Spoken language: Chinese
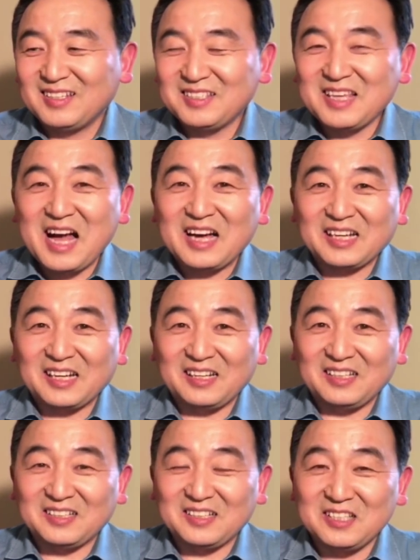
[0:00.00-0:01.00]
嫁给了
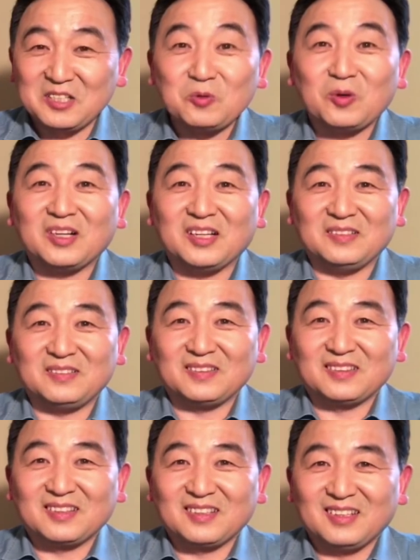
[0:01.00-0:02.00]
一个英国人，
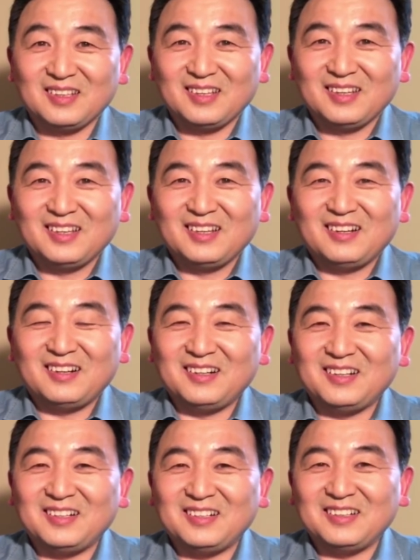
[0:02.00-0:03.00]

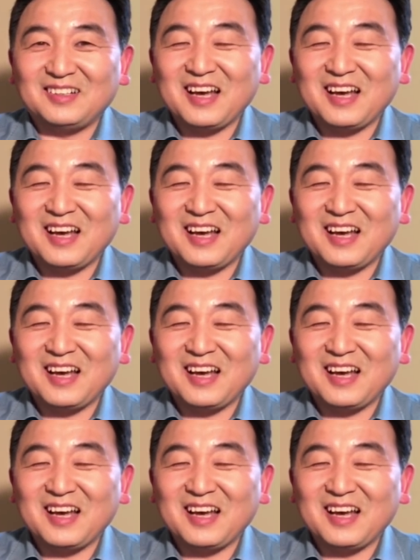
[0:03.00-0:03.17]
而。